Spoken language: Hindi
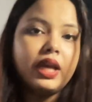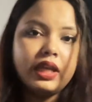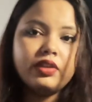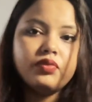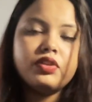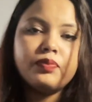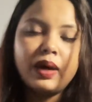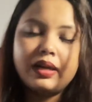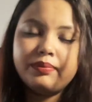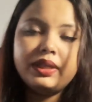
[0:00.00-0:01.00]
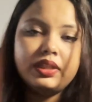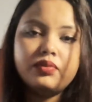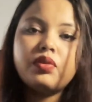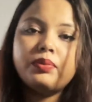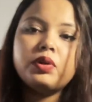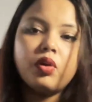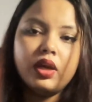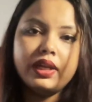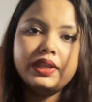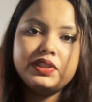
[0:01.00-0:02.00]
हेड ऑफ डिपार्टमेंट फ्रॉम योर
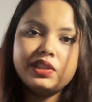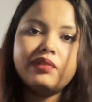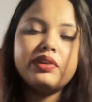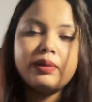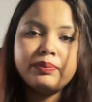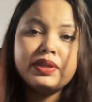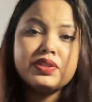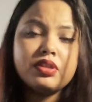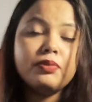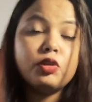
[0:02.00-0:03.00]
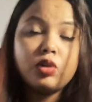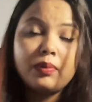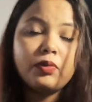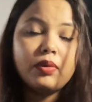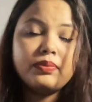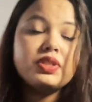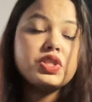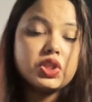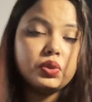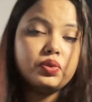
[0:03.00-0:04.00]
कॉलेज या फिर आप पी एच डी में हो तो आपको अपने
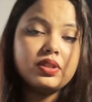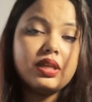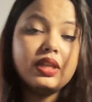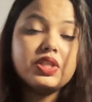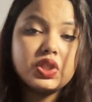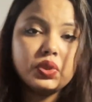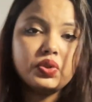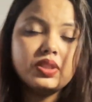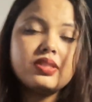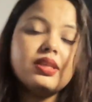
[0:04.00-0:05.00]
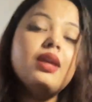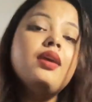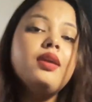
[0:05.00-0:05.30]
इंस्टीट्यूट इंस्टीट्यूशन से